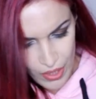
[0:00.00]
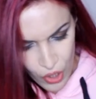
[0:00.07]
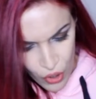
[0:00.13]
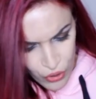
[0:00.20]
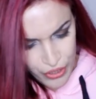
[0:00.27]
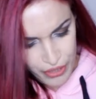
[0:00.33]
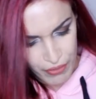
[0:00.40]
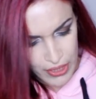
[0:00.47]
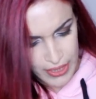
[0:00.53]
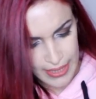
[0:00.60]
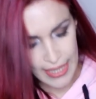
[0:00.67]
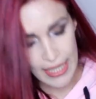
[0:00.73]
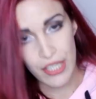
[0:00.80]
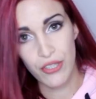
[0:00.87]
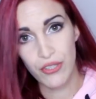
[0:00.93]
ogni volta che
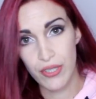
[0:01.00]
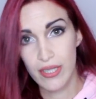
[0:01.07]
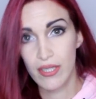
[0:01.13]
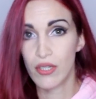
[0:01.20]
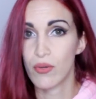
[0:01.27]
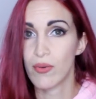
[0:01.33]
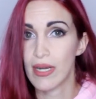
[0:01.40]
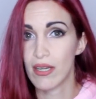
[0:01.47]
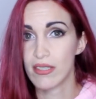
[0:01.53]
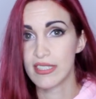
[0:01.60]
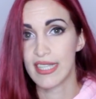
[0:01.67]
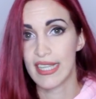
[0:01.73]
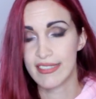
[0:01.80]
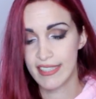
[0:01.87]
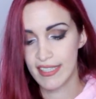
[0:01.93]
io ordino qualcosa
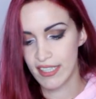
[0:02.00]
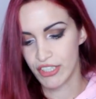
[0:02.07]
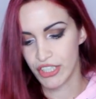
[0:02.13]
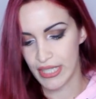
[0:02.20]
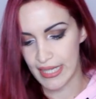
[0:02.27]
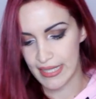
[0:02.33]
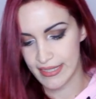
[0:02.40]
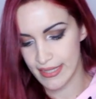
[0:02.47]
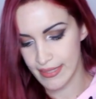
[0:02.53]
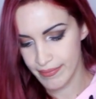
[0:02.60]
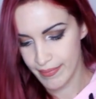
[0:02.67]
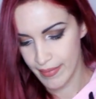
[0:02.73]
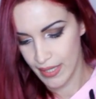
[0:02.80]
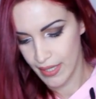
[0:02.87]
dai siti cinesi,